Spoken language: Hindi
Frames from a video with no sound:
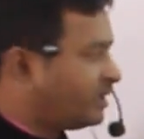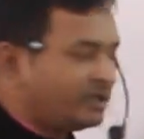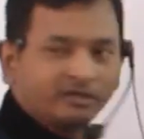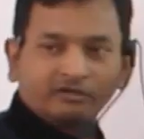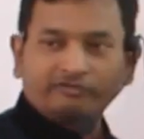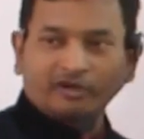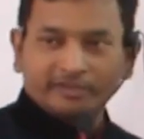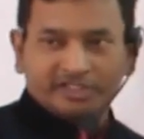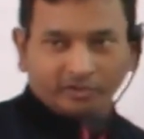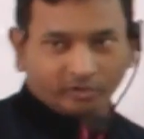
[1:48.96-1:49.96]
का
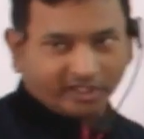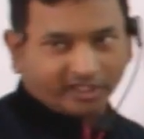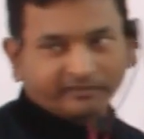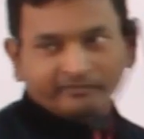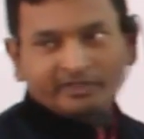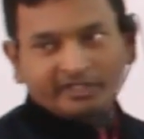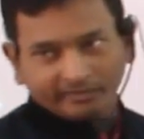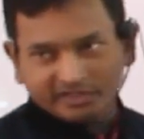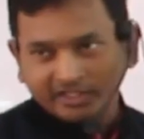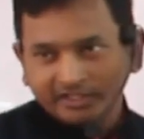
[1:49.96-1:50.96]
फॉर्मेशन होता है
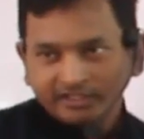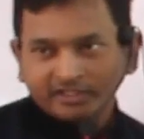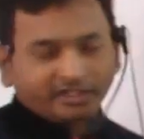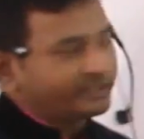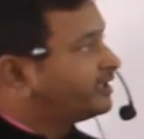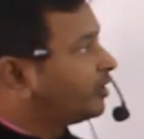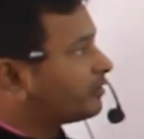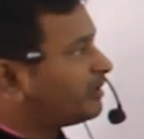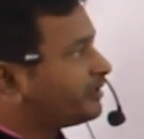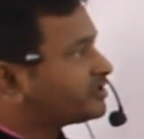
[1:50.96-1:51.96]
डेम्स क्लियर तो क्या
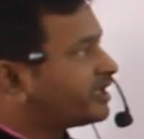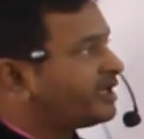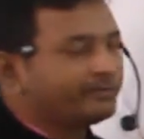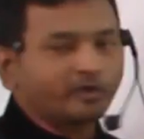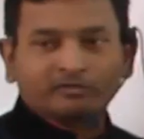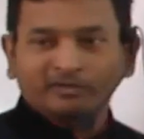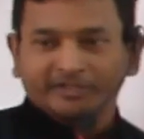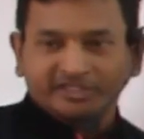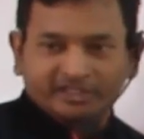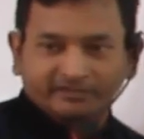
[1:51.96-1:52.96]
नॉर्मल पिक्चर है एबनॉर्मल
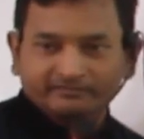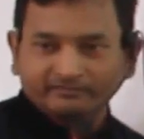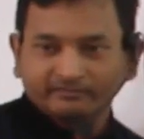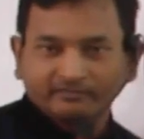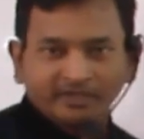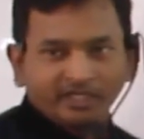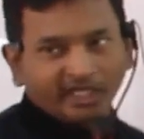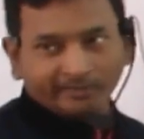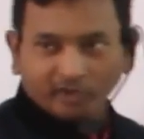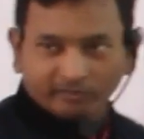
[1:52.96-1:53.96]
पिक्चर है
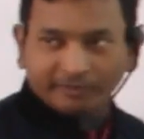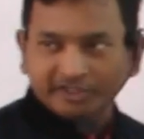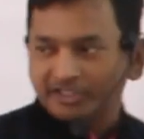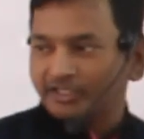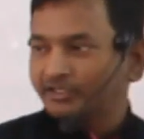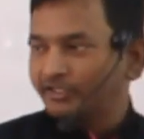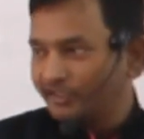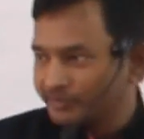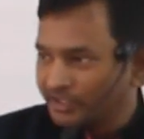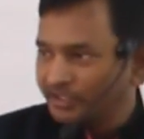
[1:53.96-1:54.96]
एबनॉर्मल पिक्चर है
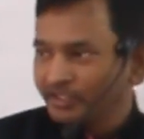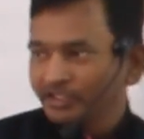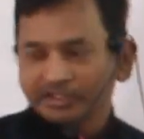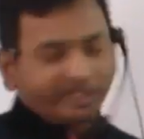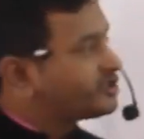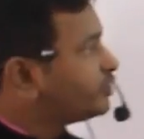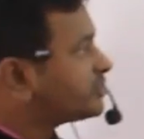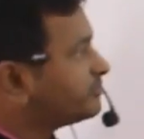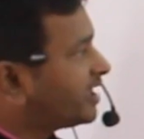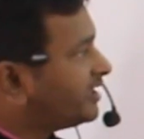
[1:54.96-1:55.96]
डेम्स क्लियर तो इसी को
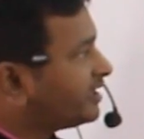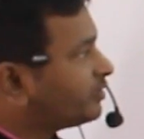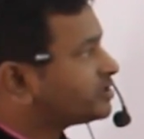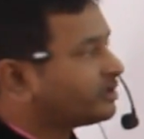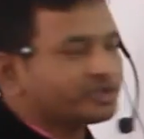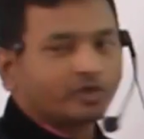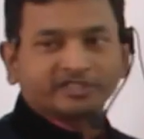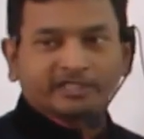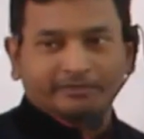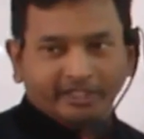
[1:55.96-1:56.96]
समझाने के लिए कुछ ना कुछ
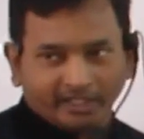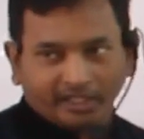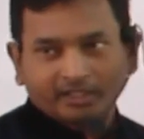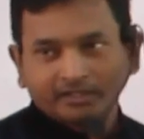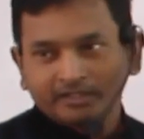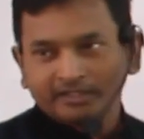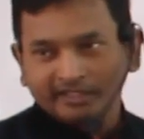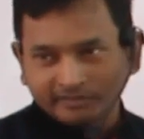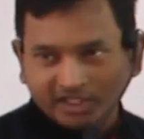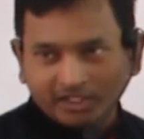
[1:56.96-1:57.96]
कॉन्सेप्ट देना है
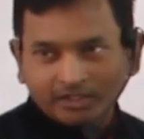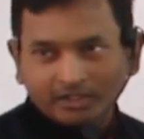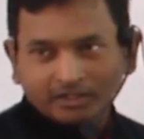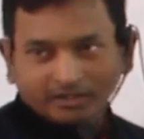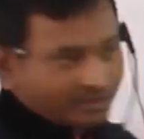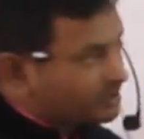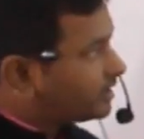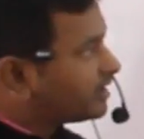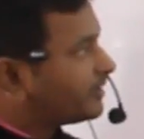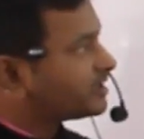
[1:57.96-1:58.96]
डेम्स क्लियर तो
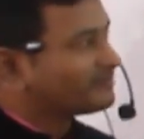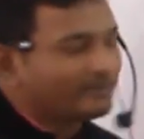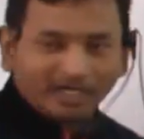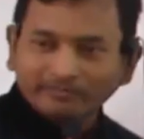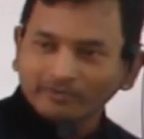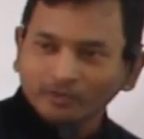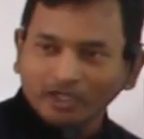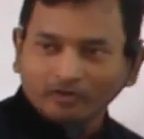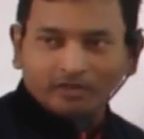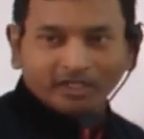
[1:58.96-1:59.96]
इंसान के बाद हमने बार बार
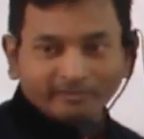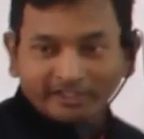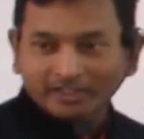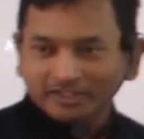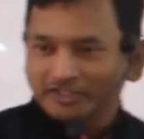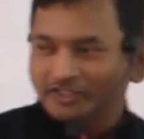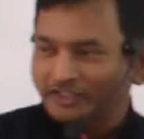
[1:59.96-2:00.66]
बोला होगा कि बड़ी अच्छी